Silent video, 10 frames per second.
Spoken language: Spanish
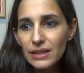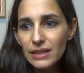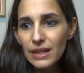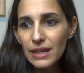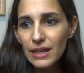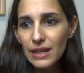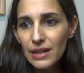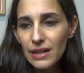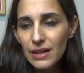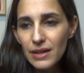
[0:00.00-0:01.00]
de
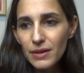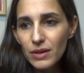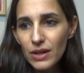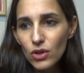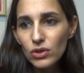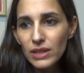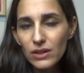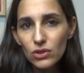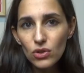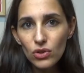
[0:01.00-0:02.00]
tener eh,
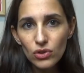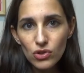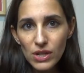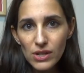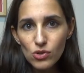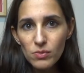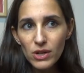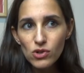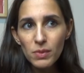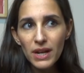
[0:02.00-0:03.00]
contacto con otros seres
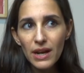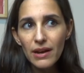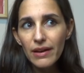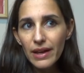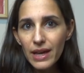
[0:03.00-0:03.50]
humanos para